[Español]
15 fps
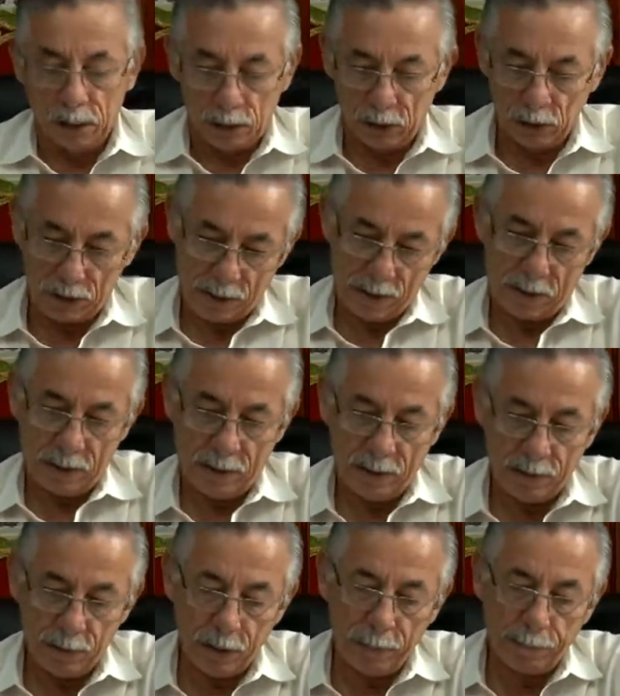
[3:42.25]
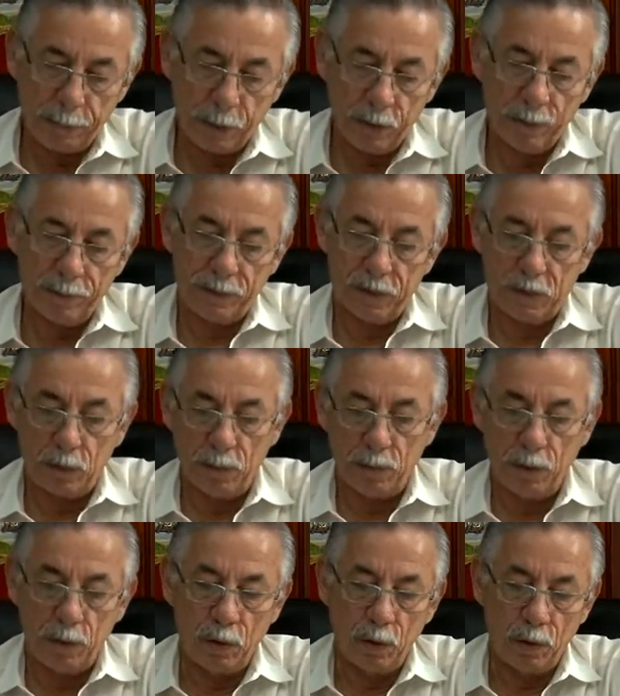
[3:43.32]
Entonces el MIPRO
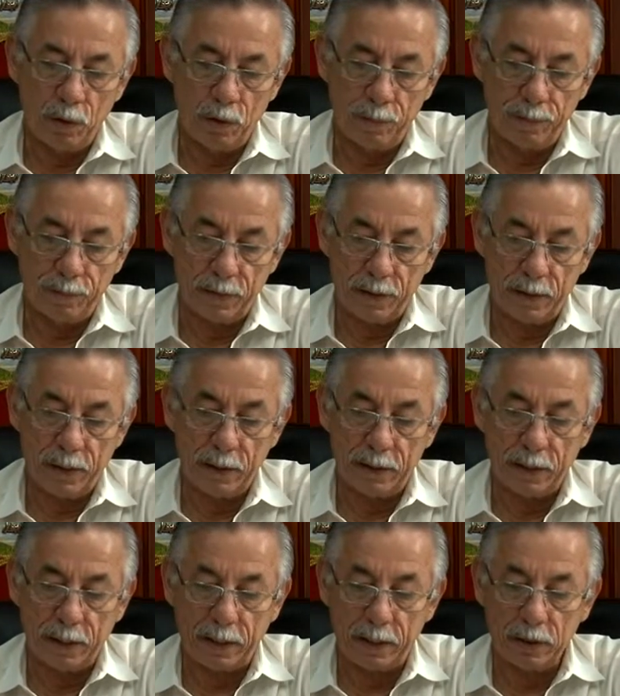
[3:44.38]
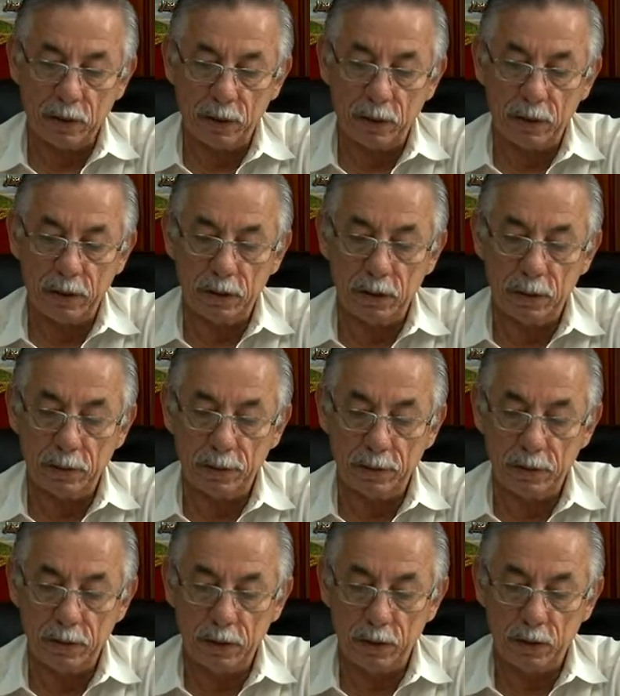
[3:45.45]
como ente rector de estos,
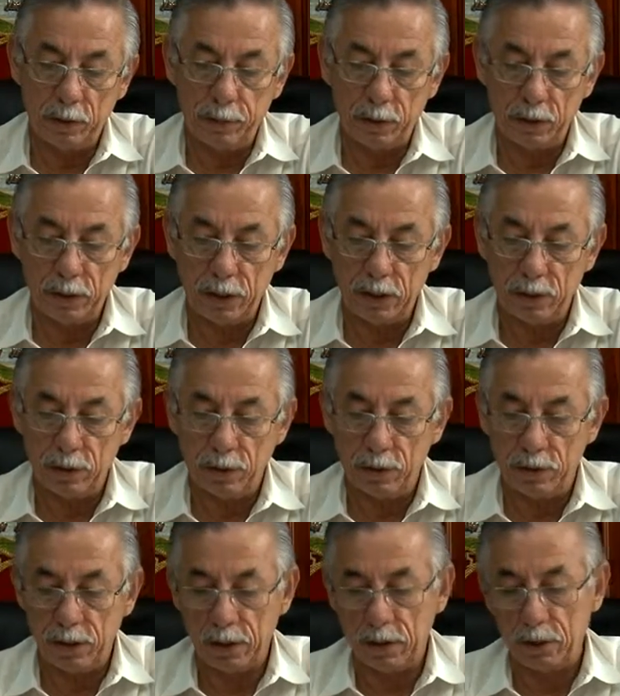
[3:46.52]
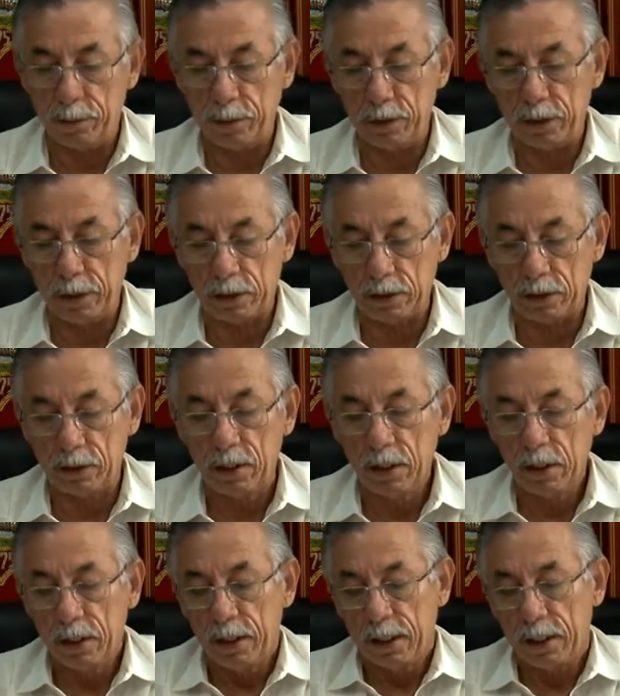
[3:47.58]
de estos procesos o de estos proyectos
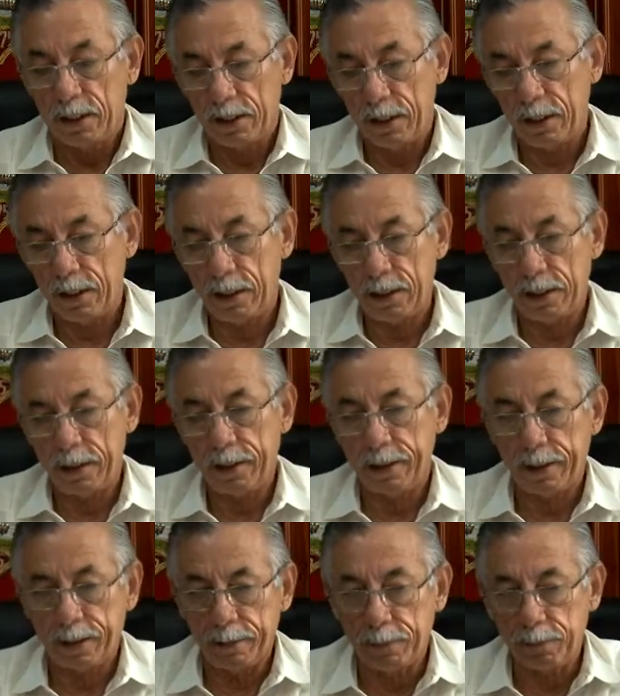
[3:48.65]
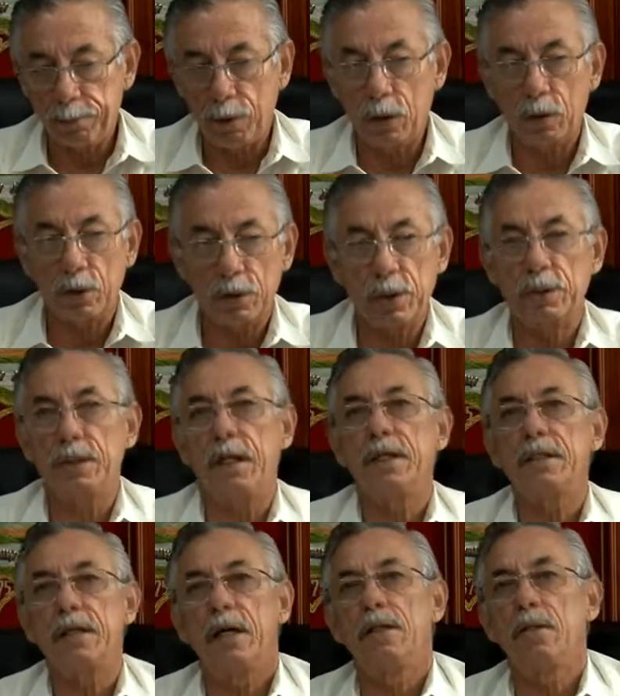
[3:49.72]
está eh, un poco
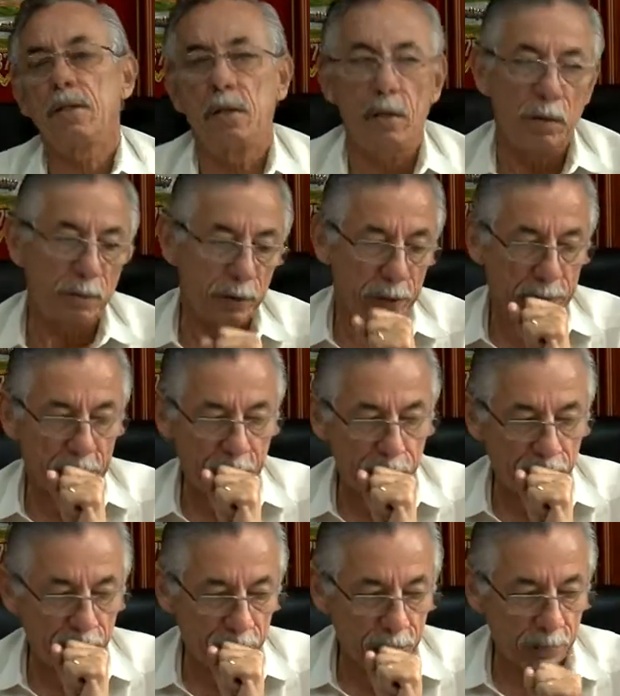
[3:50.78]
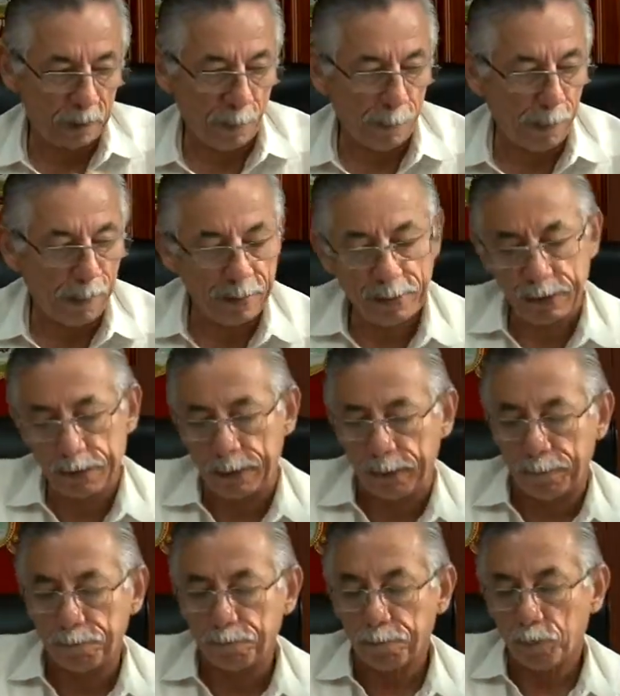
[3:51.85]
socializando con los municipios, capaz de
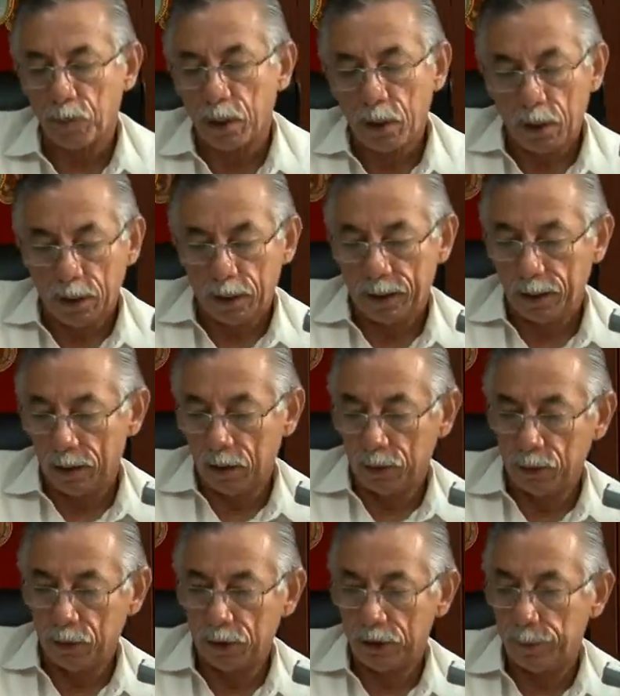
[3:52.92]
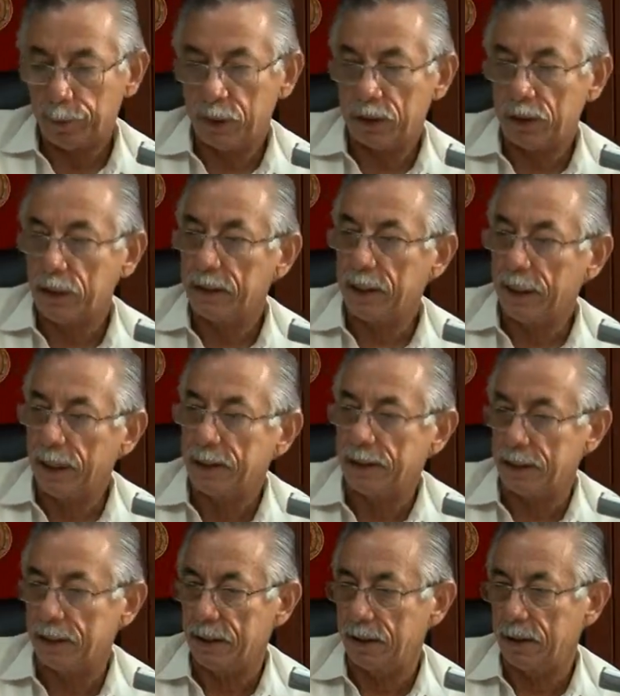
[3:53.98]
que eh, los municipios se
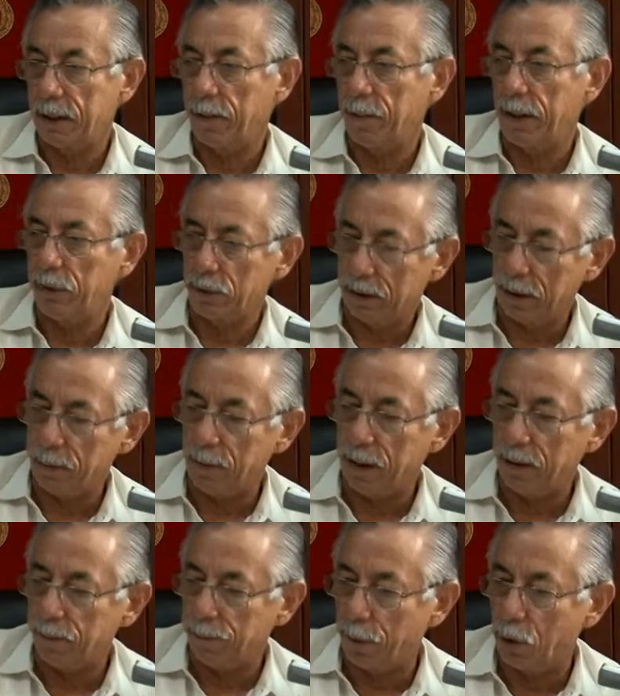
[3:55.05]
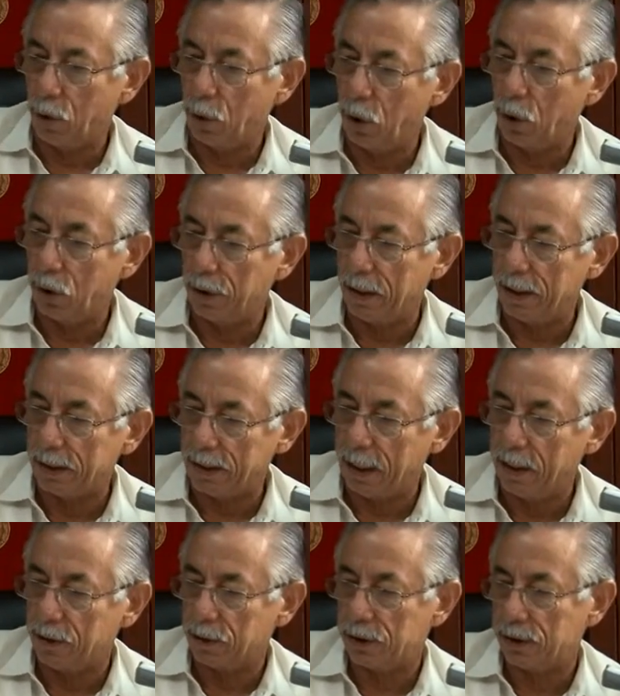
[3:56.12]
interesen del tema. Es un tema un poco
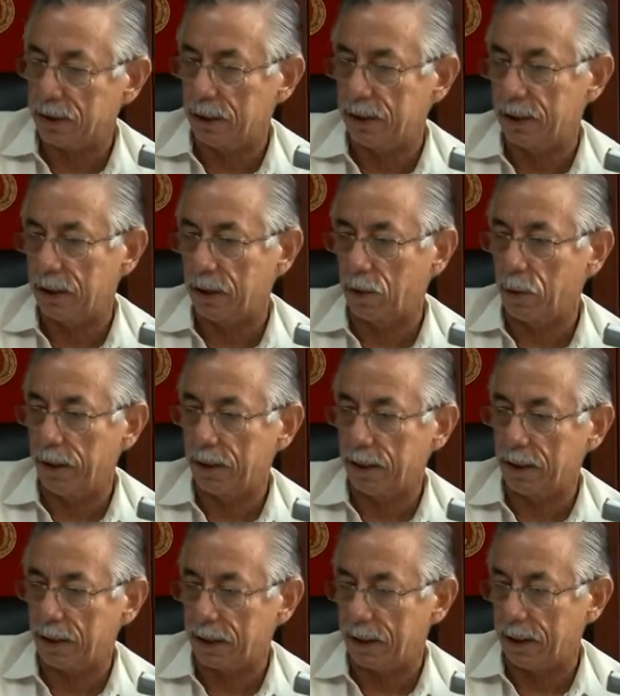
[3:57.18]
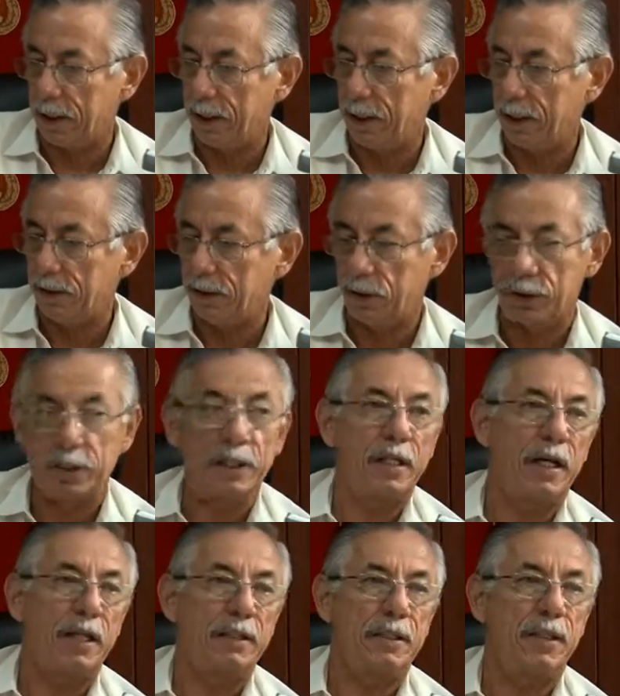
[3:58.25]
delicado si se tiene en cuenta que la
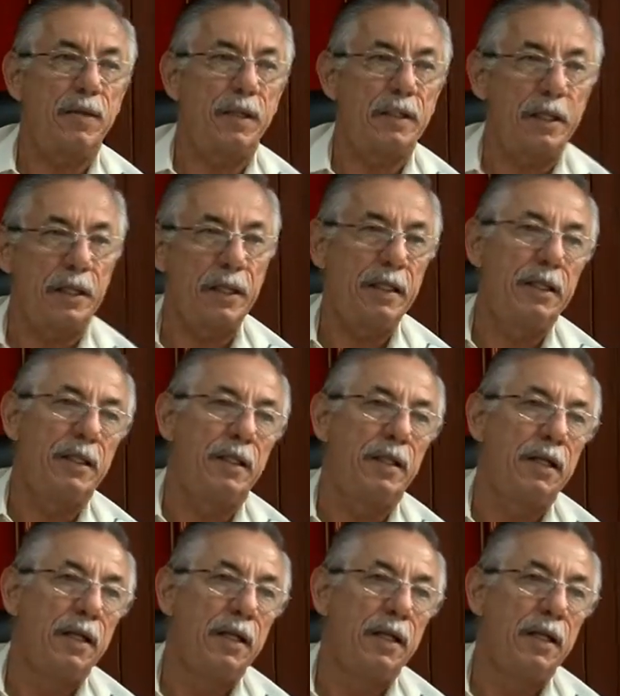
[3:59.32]
idiosincrasia de nuestra gente, eh,